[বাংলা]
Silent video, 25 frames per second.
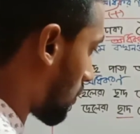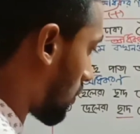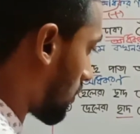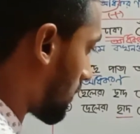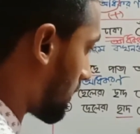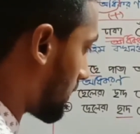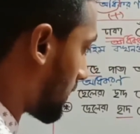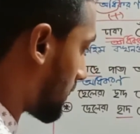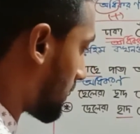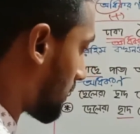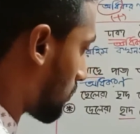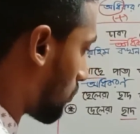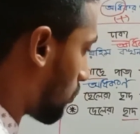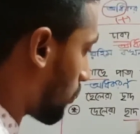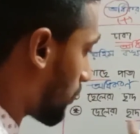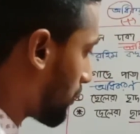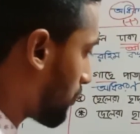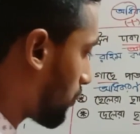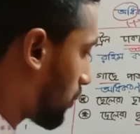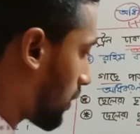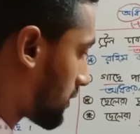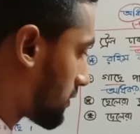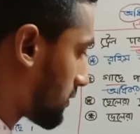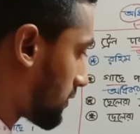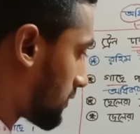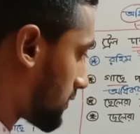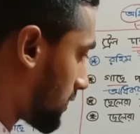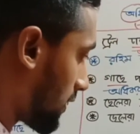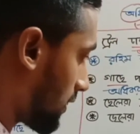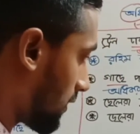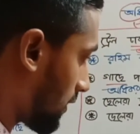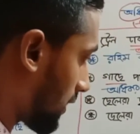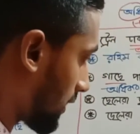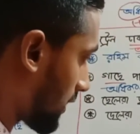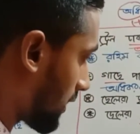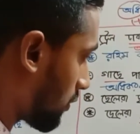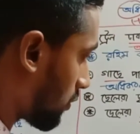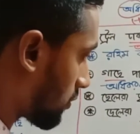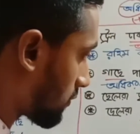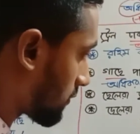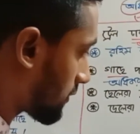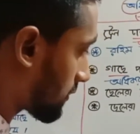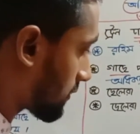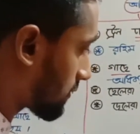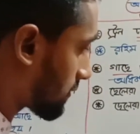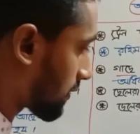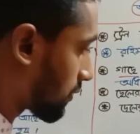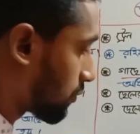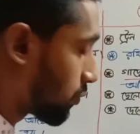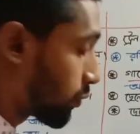ধরুন এটা একটা গুড়ি উড়াচ্ছে ছেলেরা কি
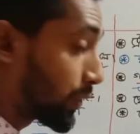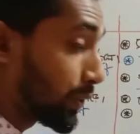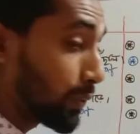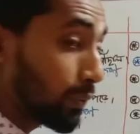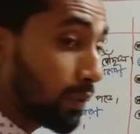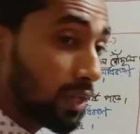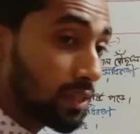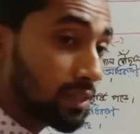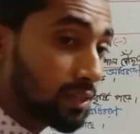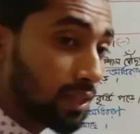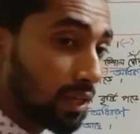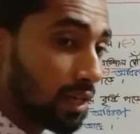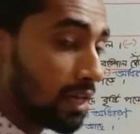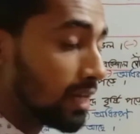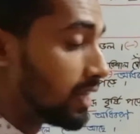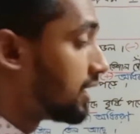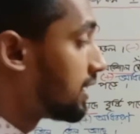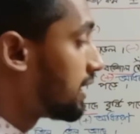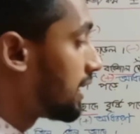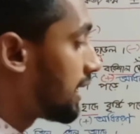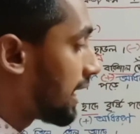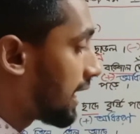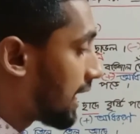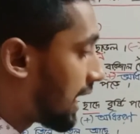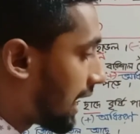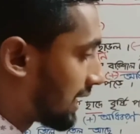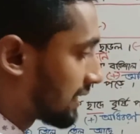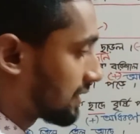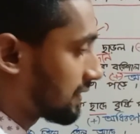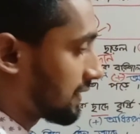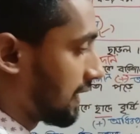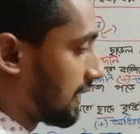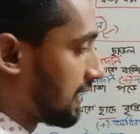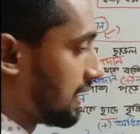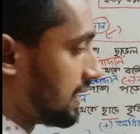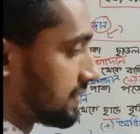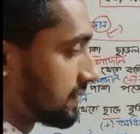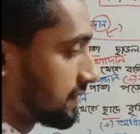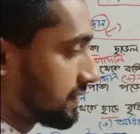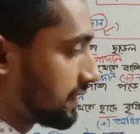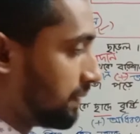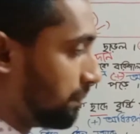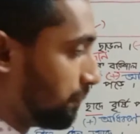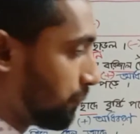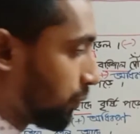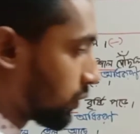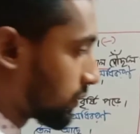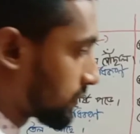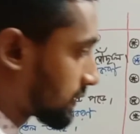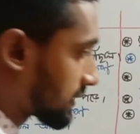করতেছে গুড়ি উড়াচ্ছে আচ্ছা
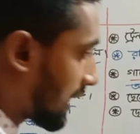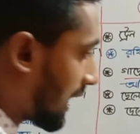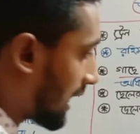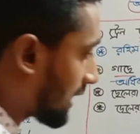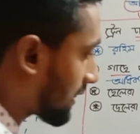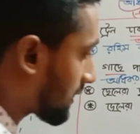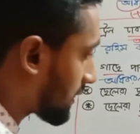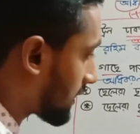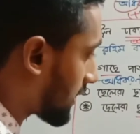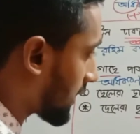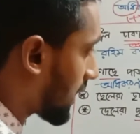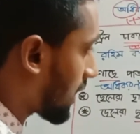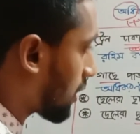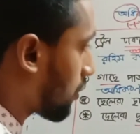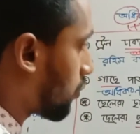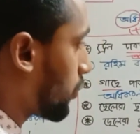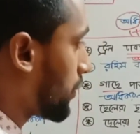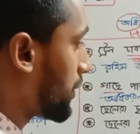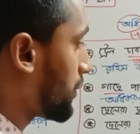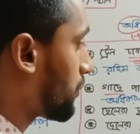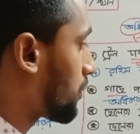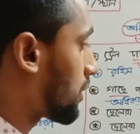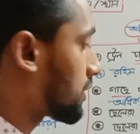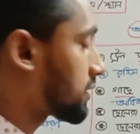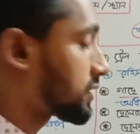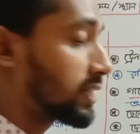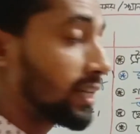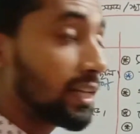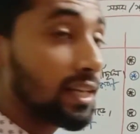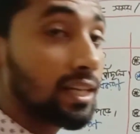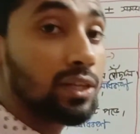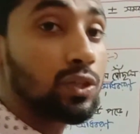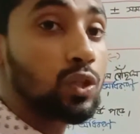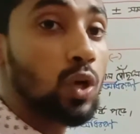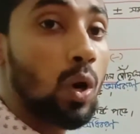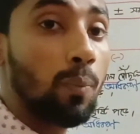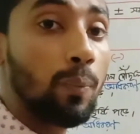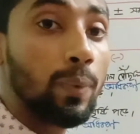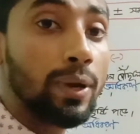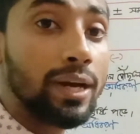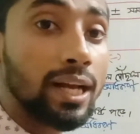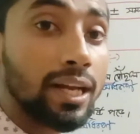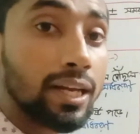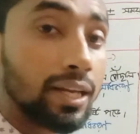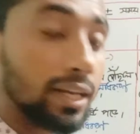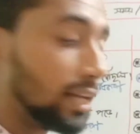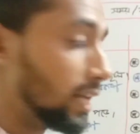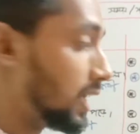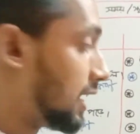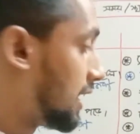সিম্পল ছাদ থেকে গুড়ি উড়াচ্ছে কি এটা
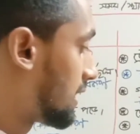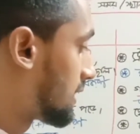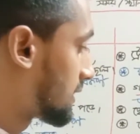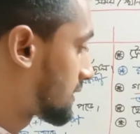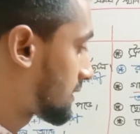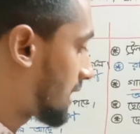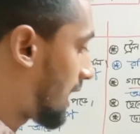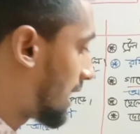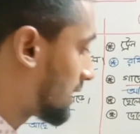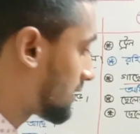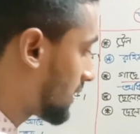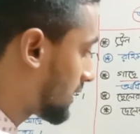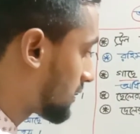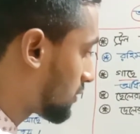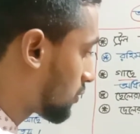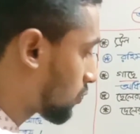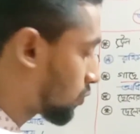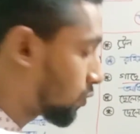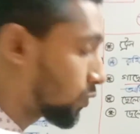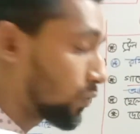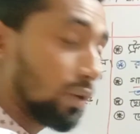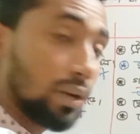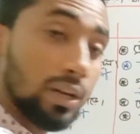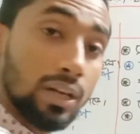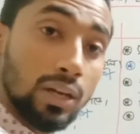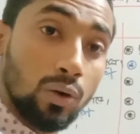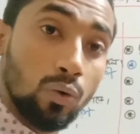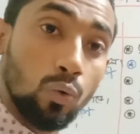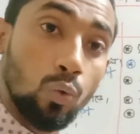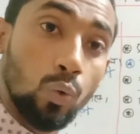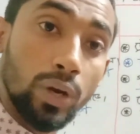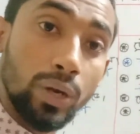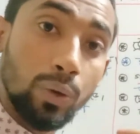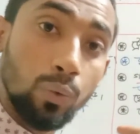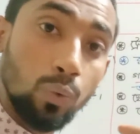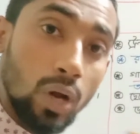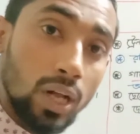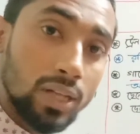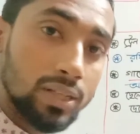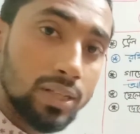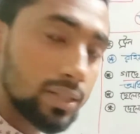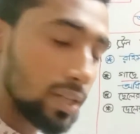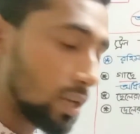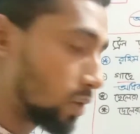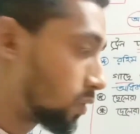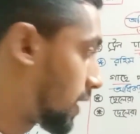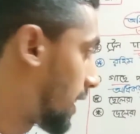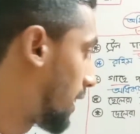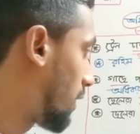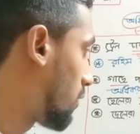কি ছাদে এতক্ষণ গুড়ি
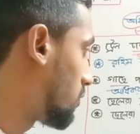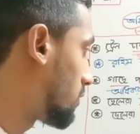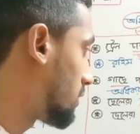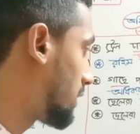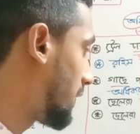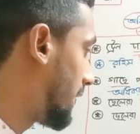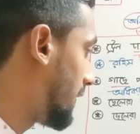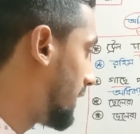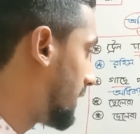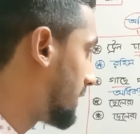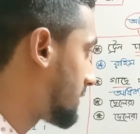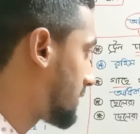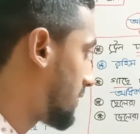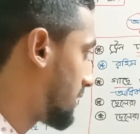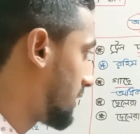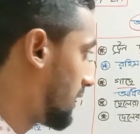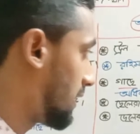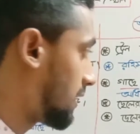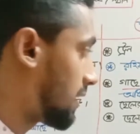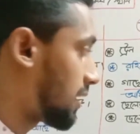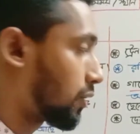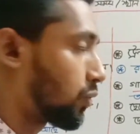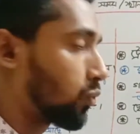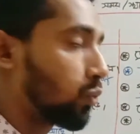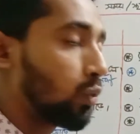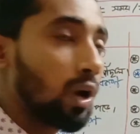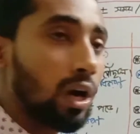উড়াচ্ছিল না এখন এই ছেলেরা